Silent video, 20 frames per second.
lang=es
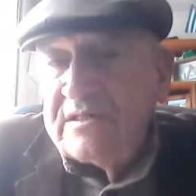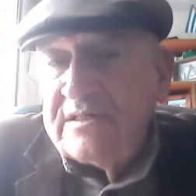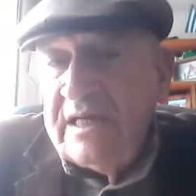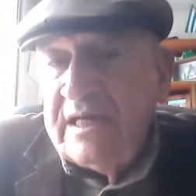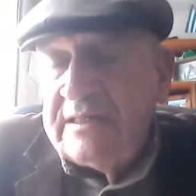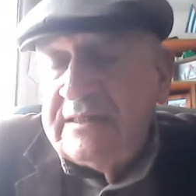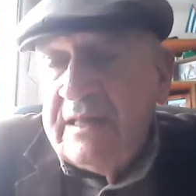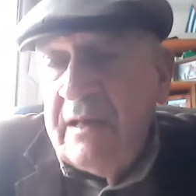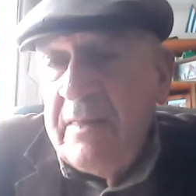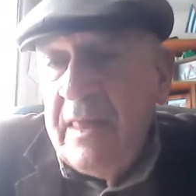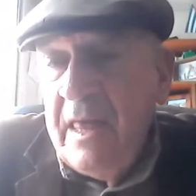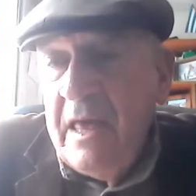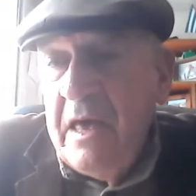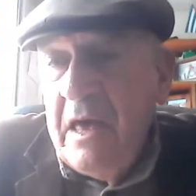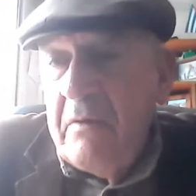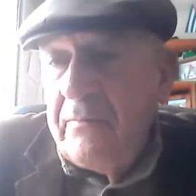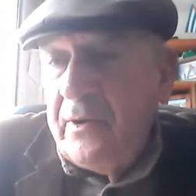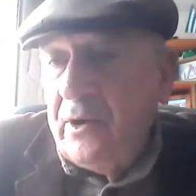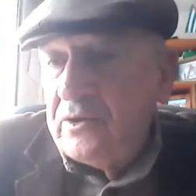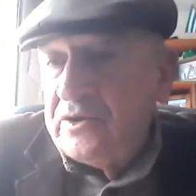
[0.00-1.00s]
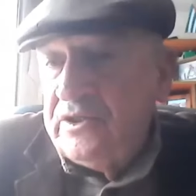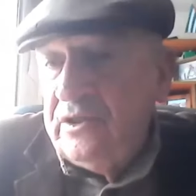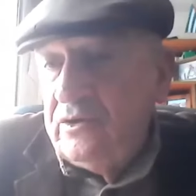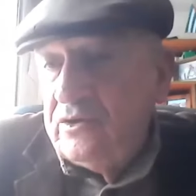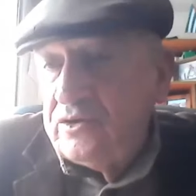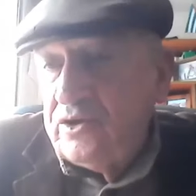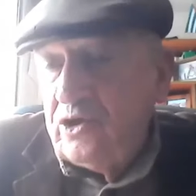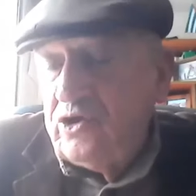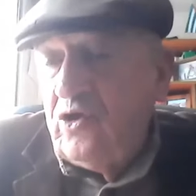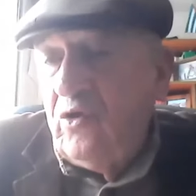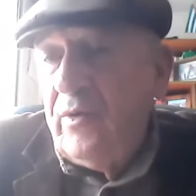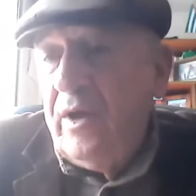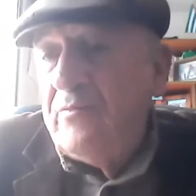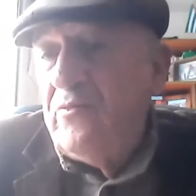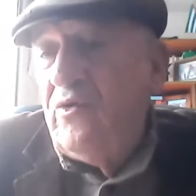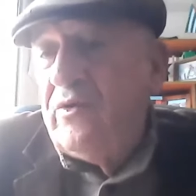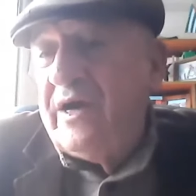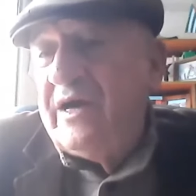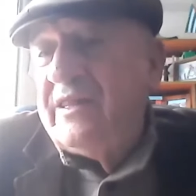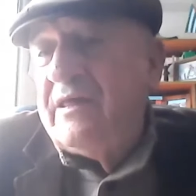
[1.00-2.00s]
60. Pero si nosotros
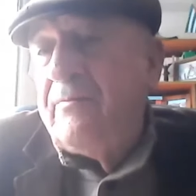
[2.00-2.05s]
vemos que